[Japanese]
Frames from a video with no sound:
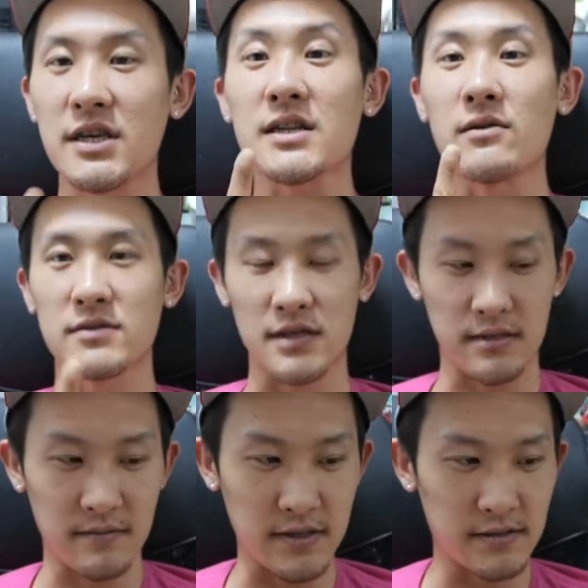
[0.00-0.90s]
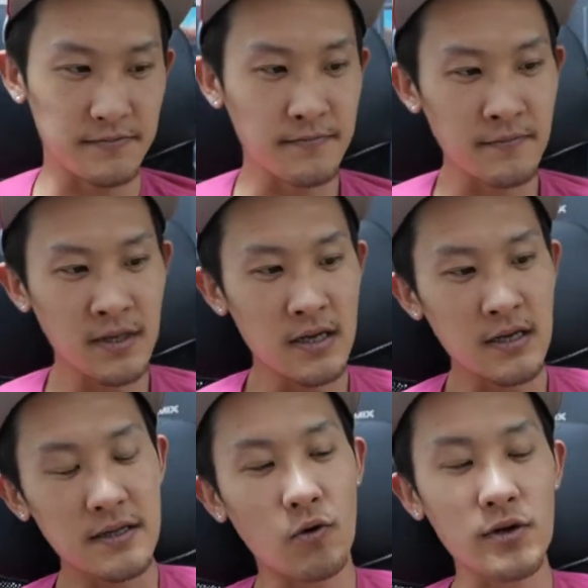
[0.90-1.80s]
型を使ってます。
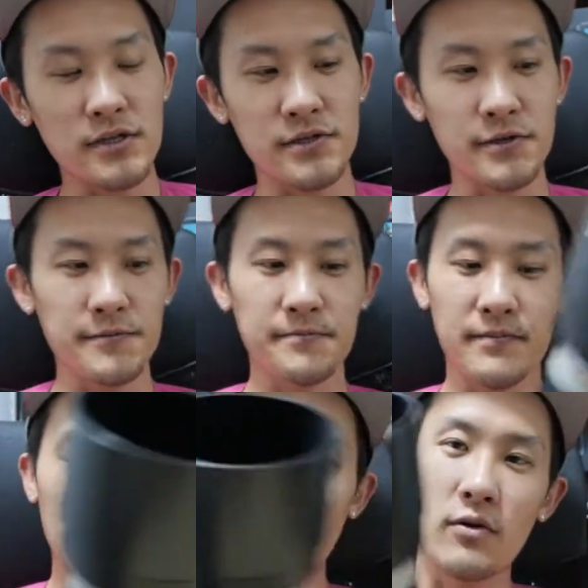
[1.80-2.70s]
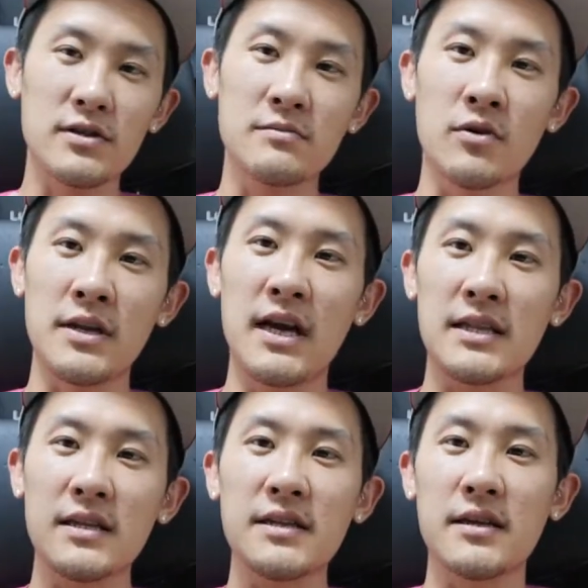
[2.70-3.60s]
で、こいつも2
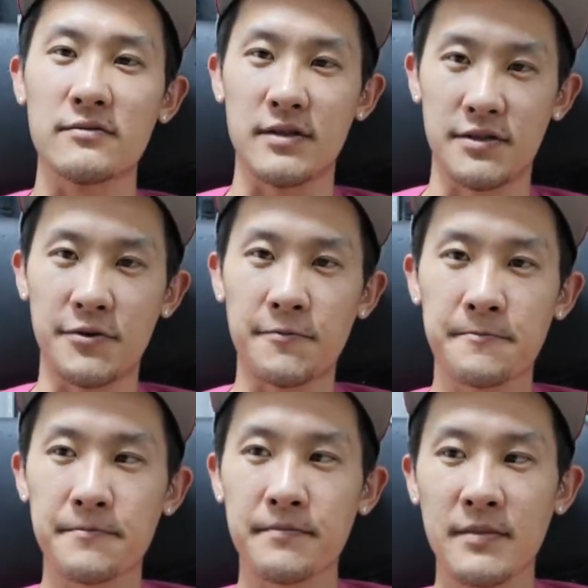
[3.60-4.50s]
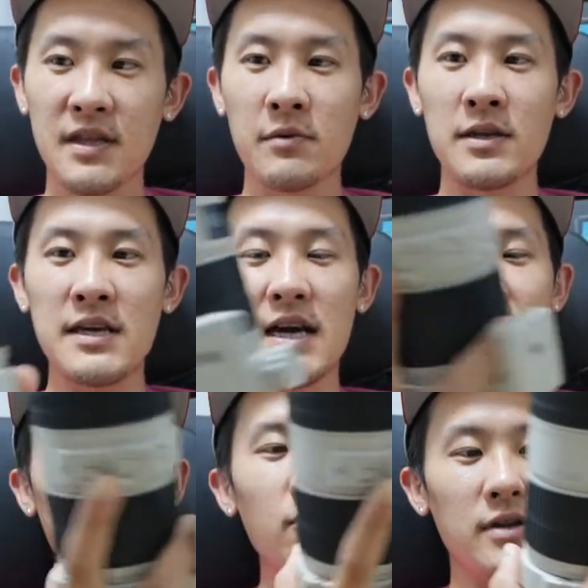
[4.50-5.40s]
型出てるんですよ。でも2
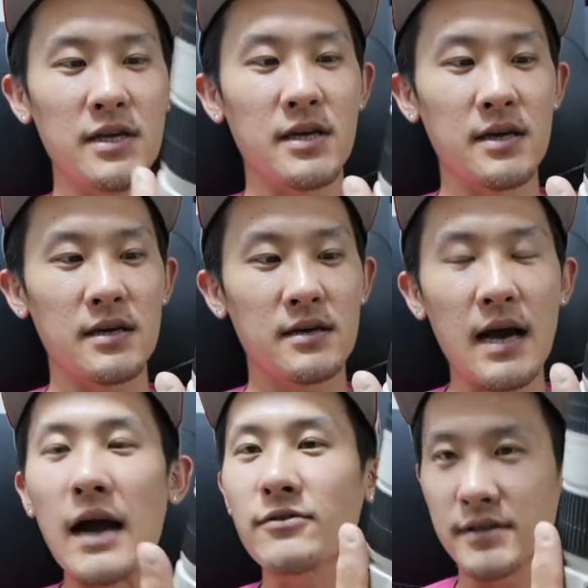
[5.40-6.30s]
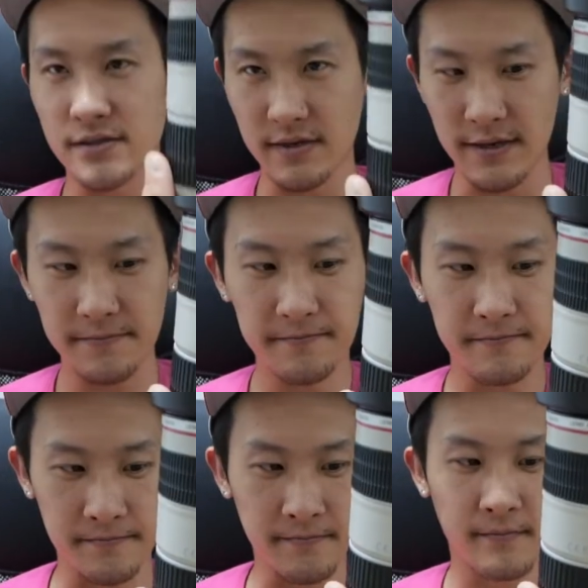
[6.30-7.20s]
型より軽いんですよね。
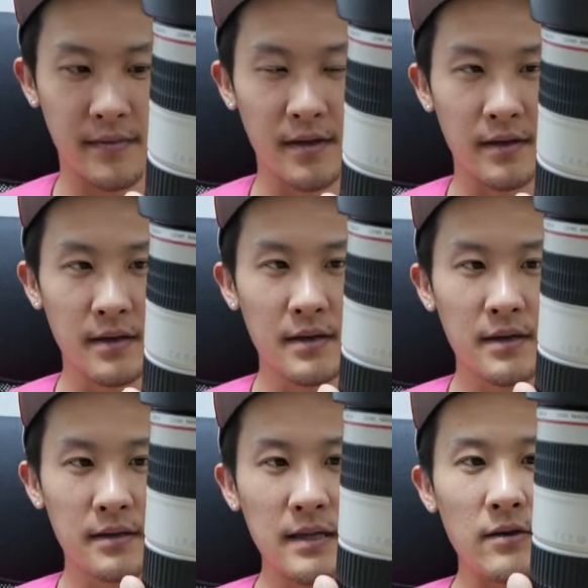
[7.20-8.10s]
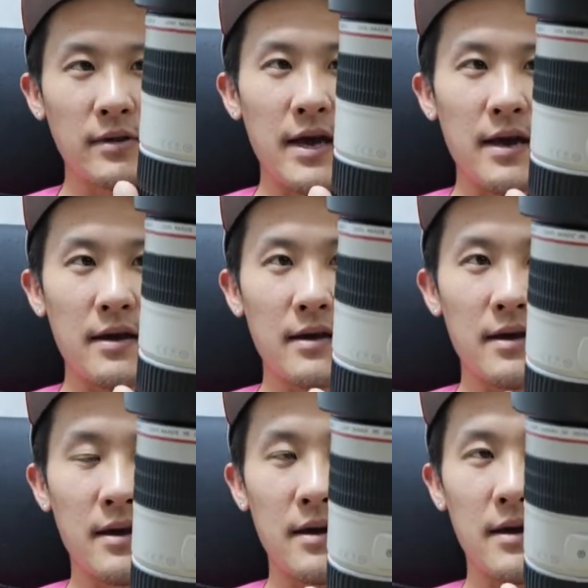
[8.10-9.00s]
うん。なので、
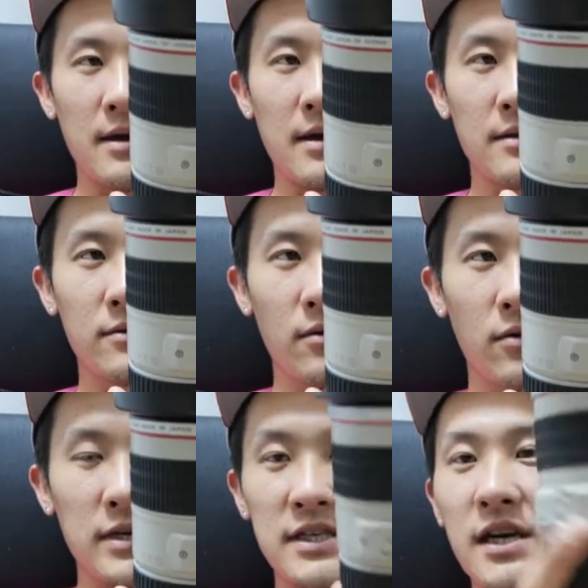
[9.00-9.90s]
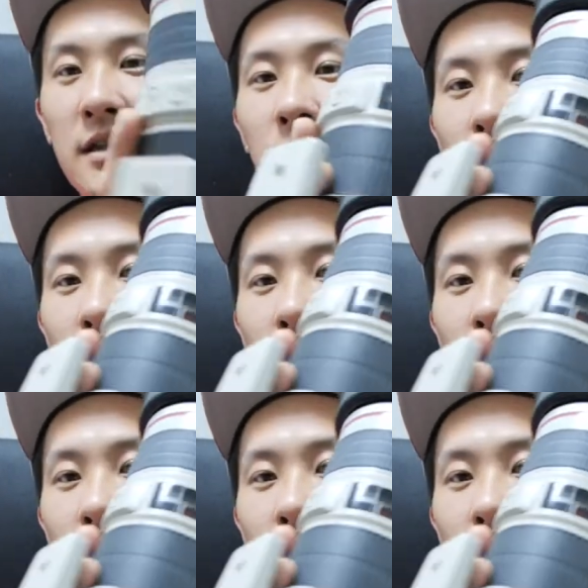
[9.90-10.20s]
1型の